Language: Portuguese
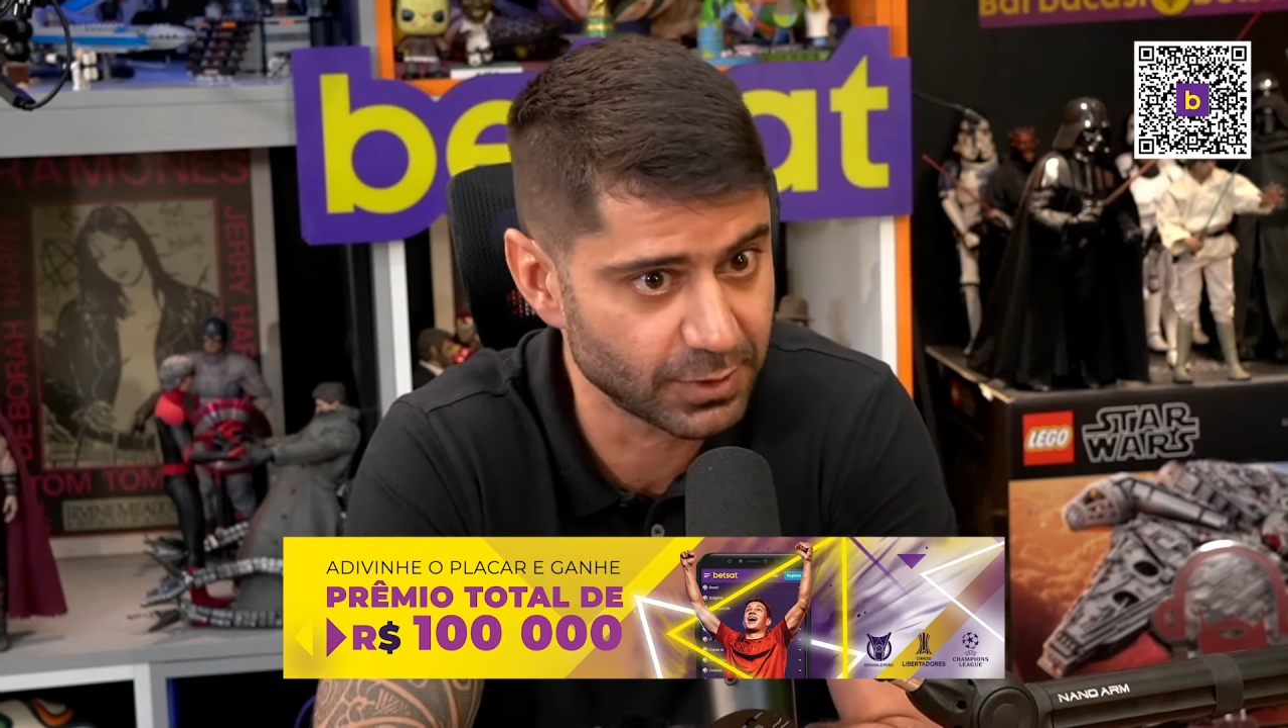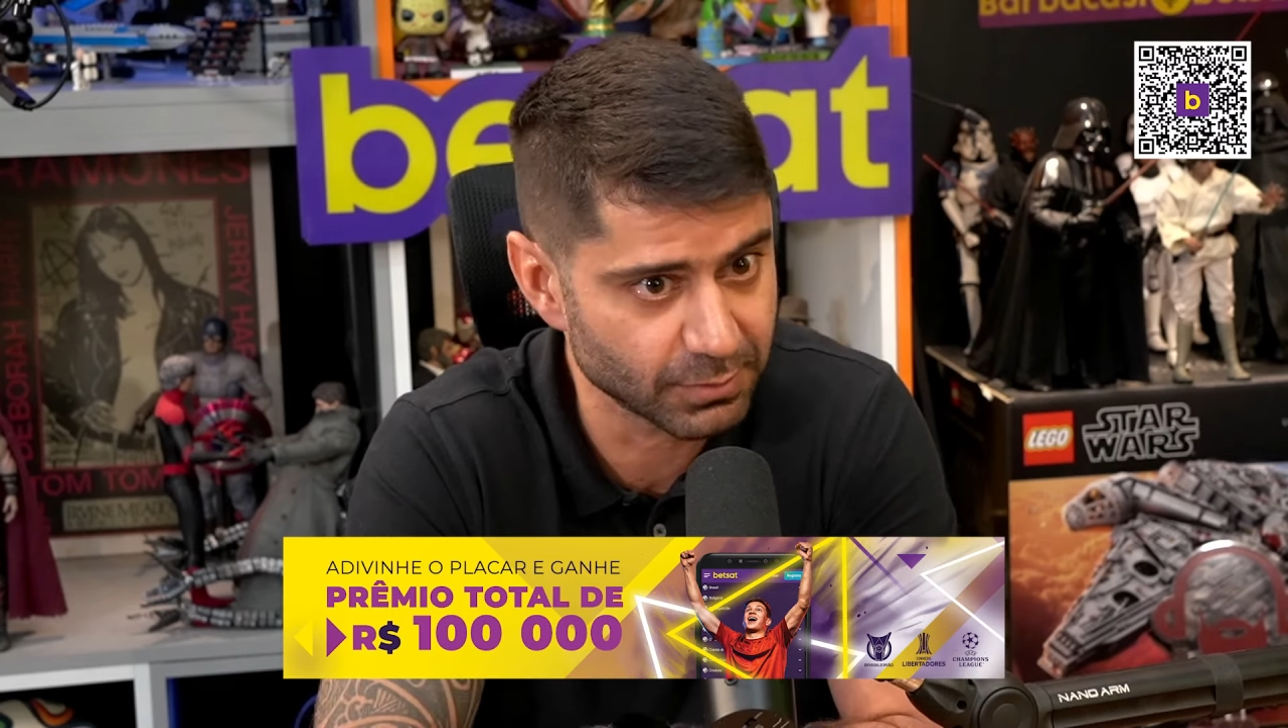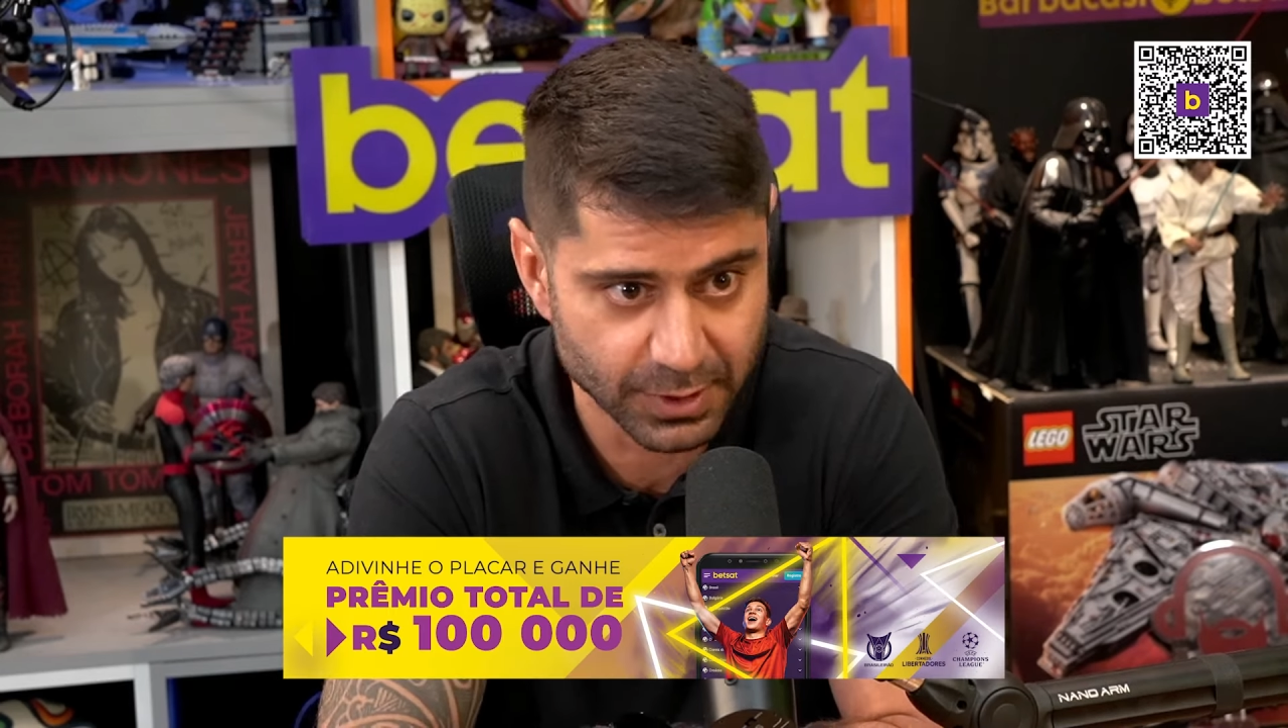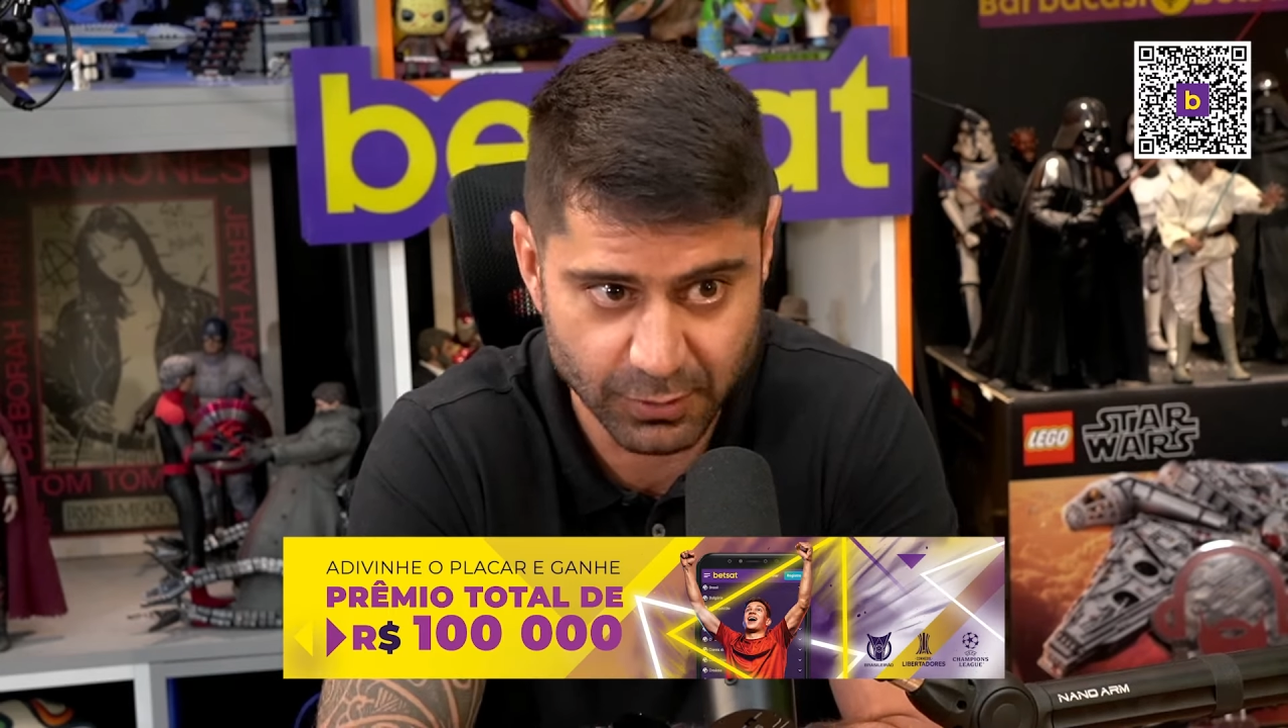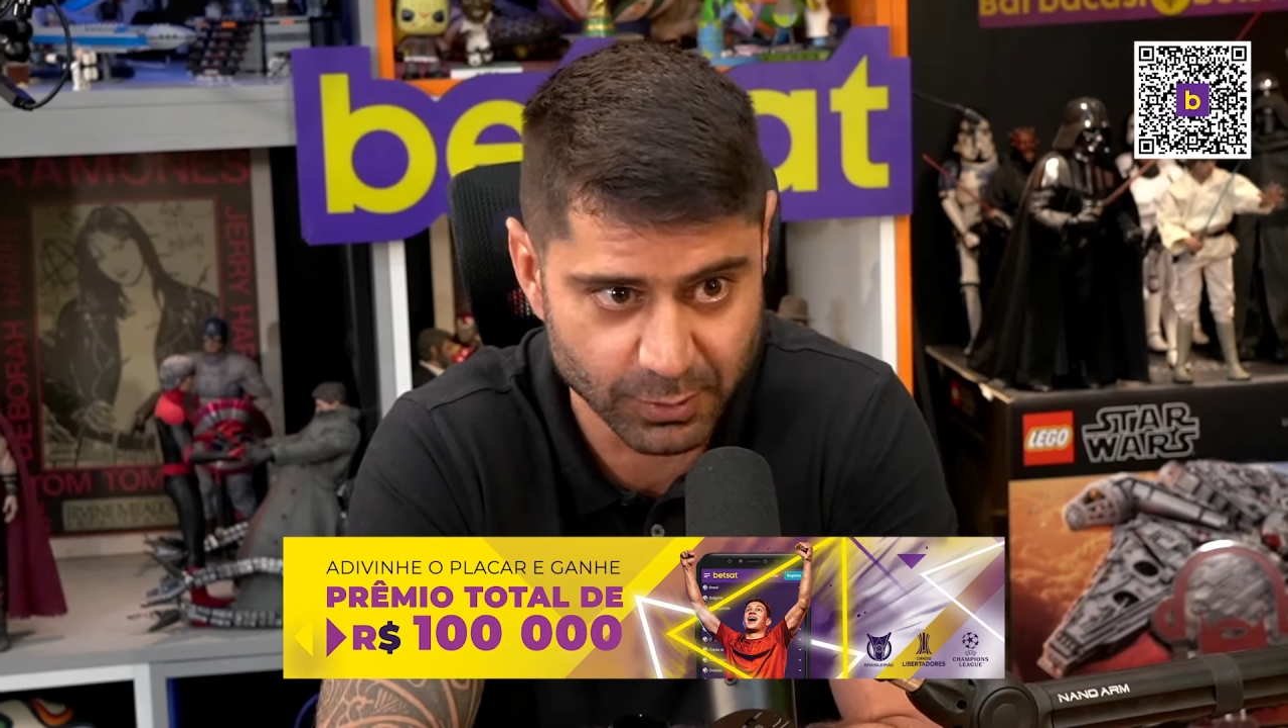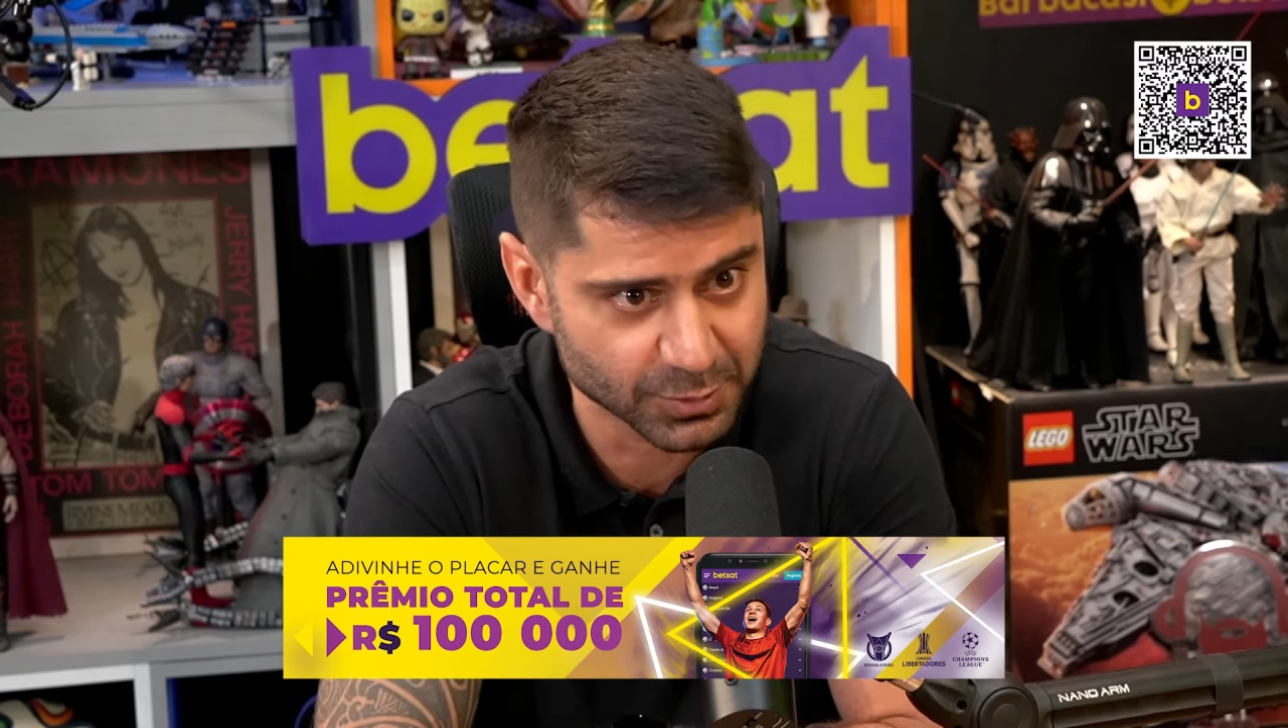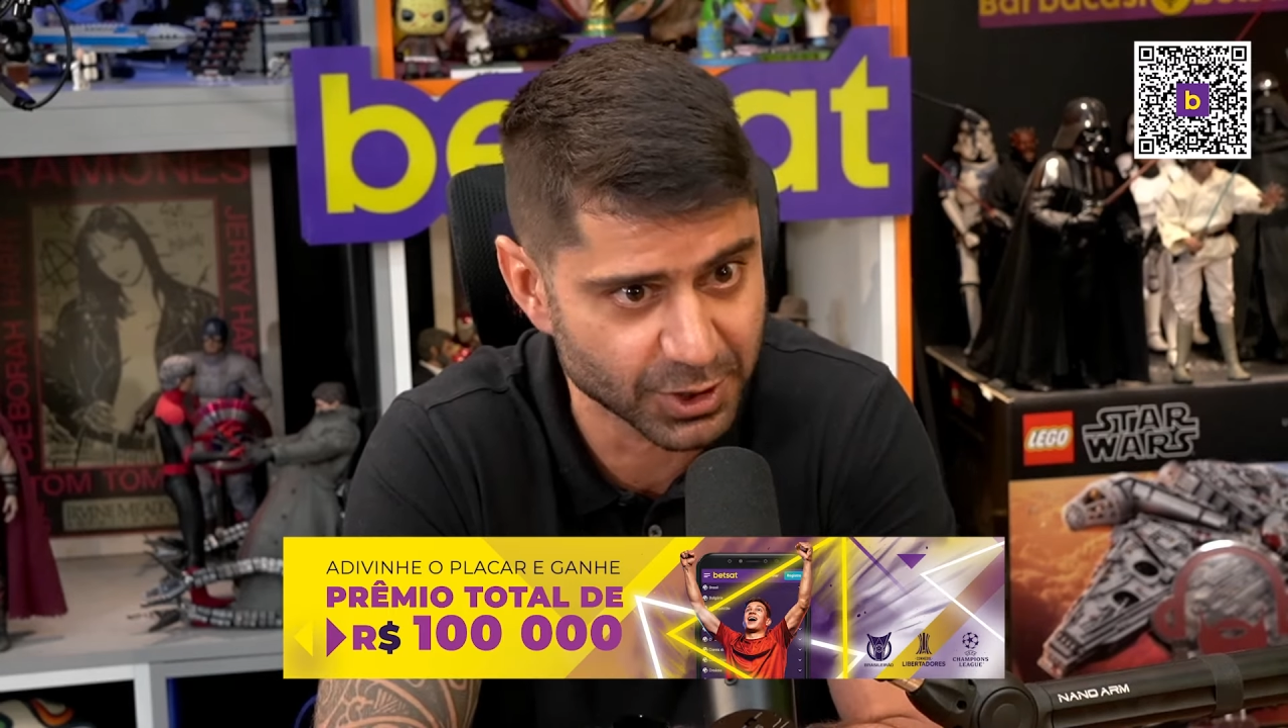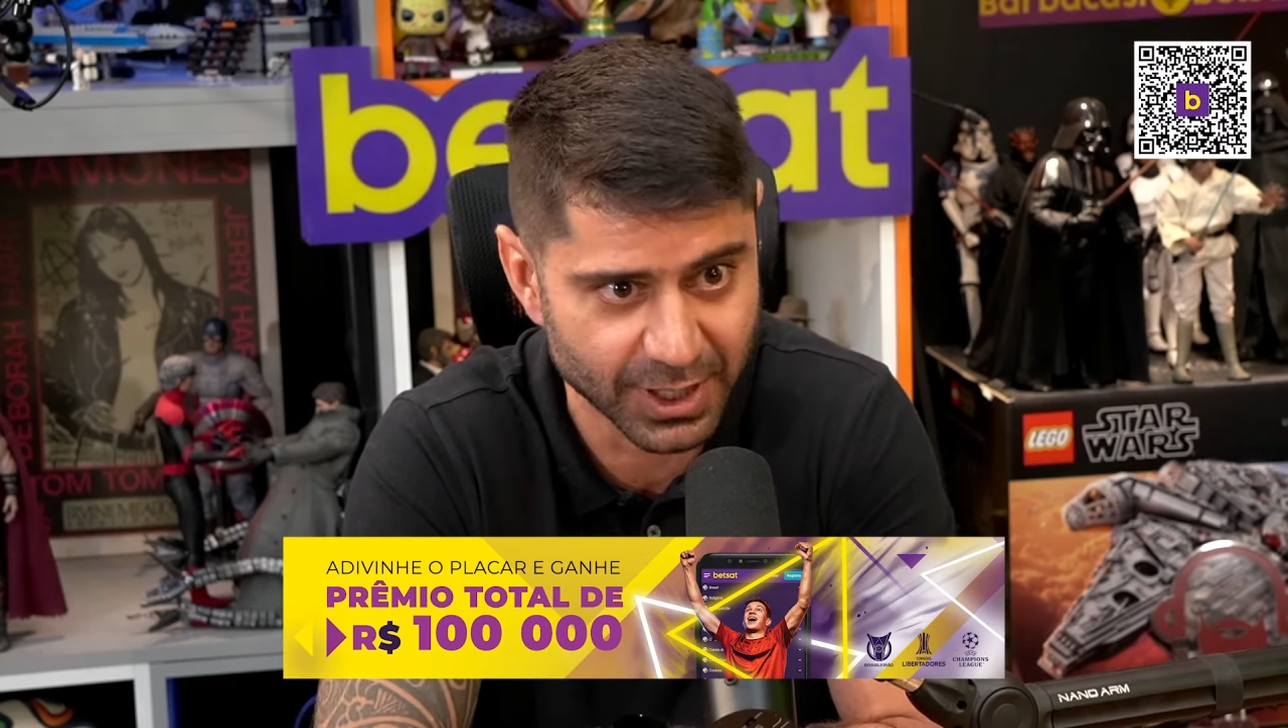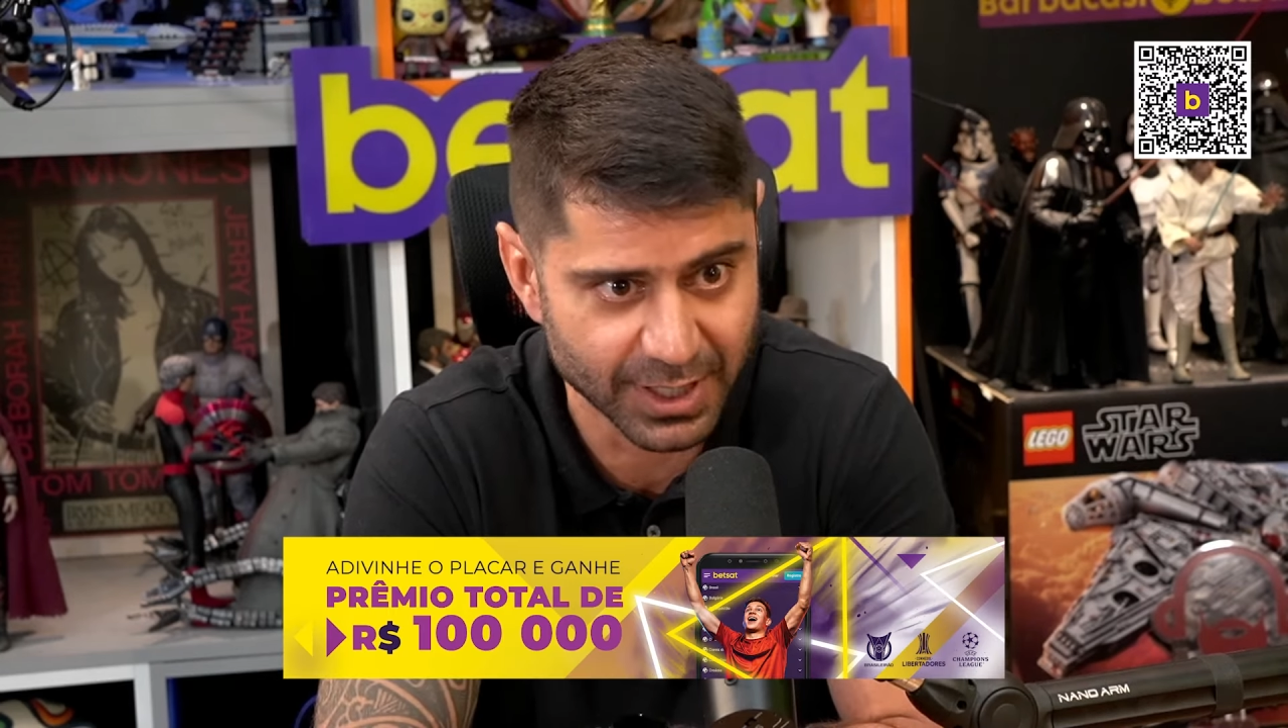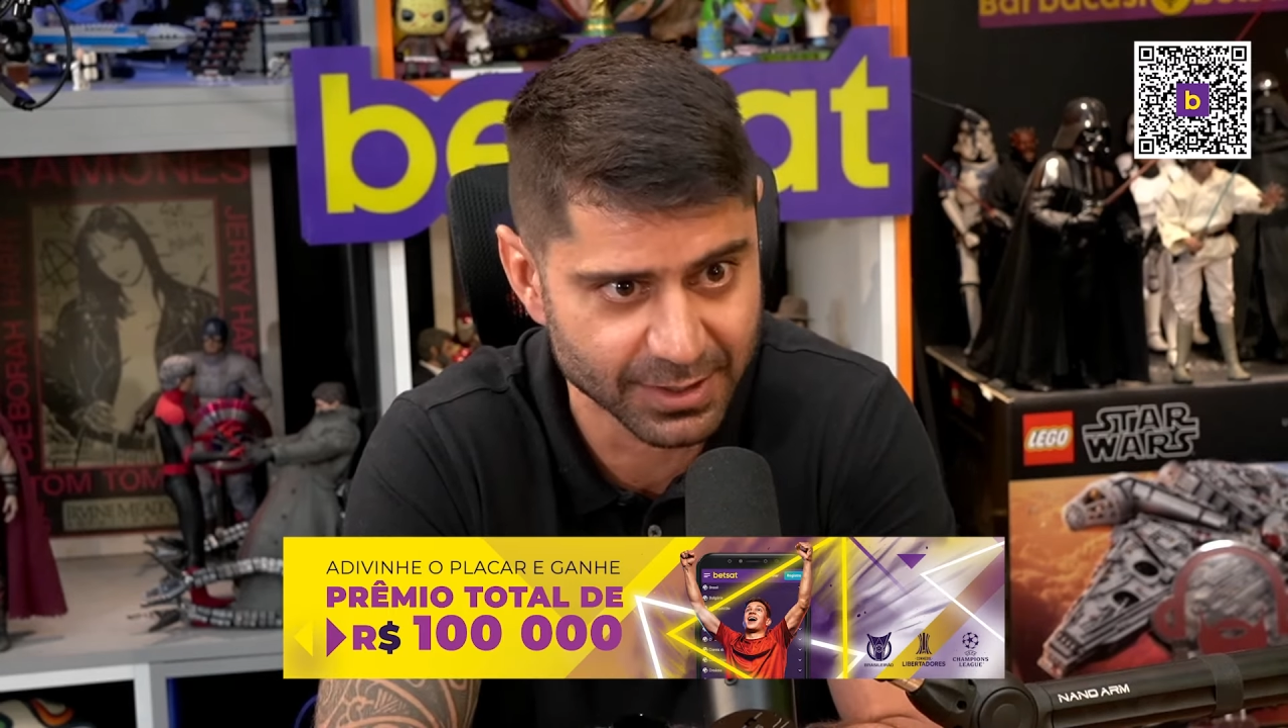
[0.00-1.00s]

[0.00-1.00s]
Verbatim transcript: não tem como tirar.